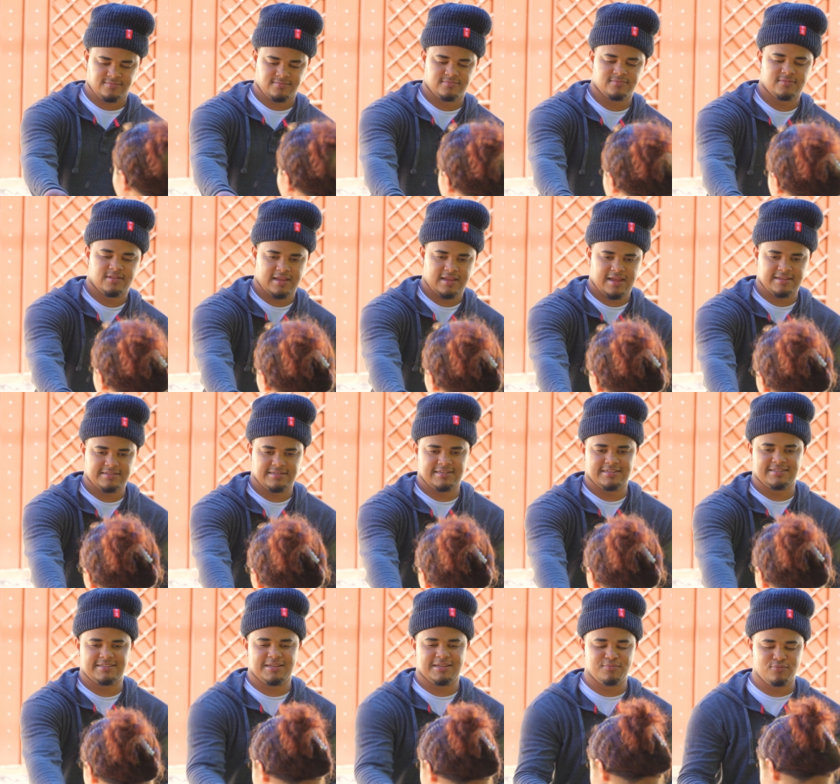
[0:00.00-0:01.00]
o cualquier cosa.
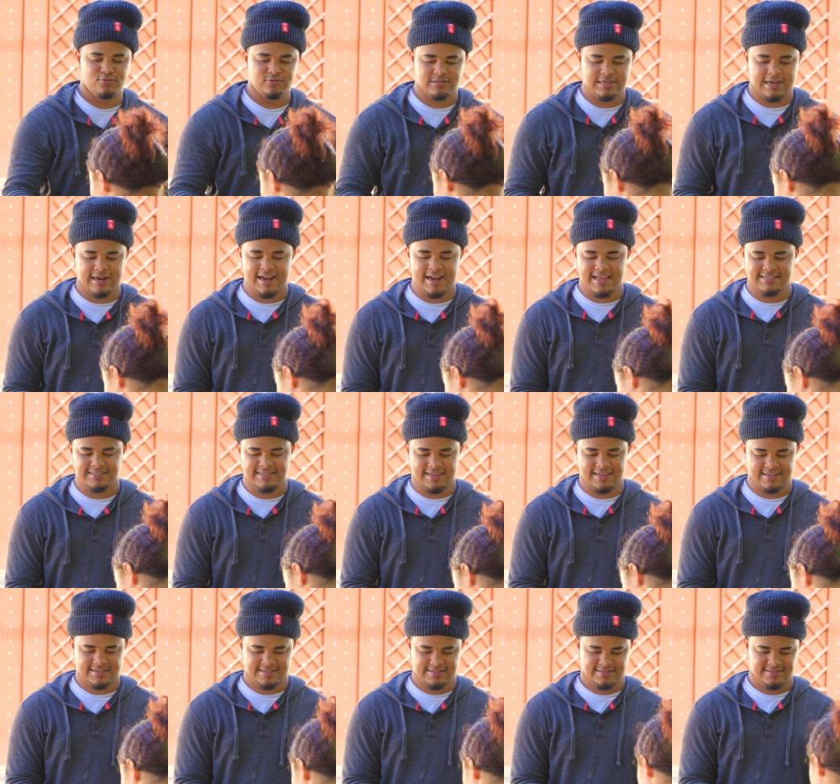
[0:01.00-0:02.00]
Sí, sí, muchas gracias.
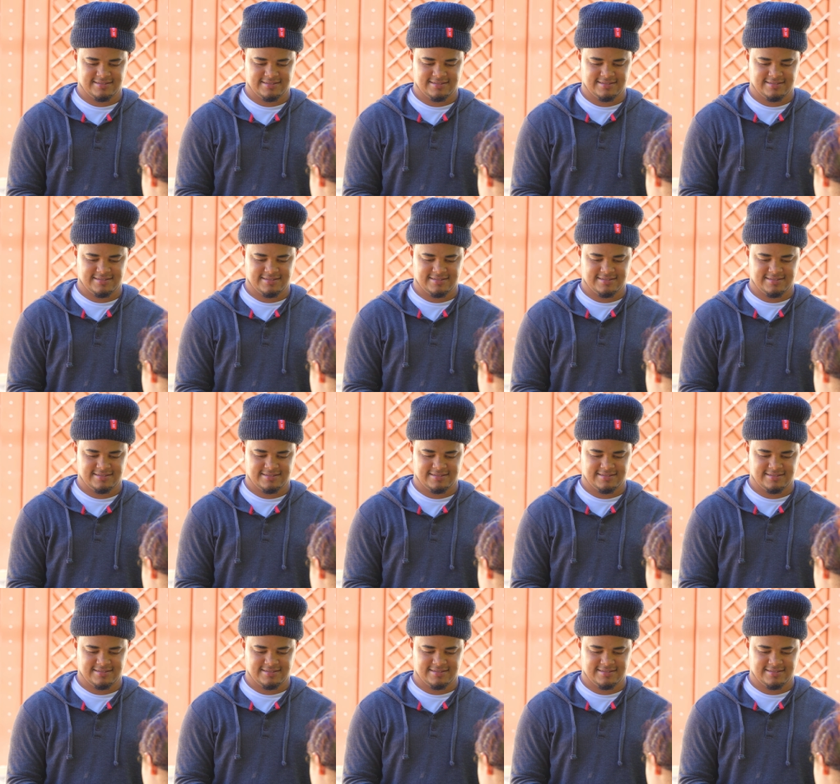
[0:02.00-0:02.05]
Muchísimas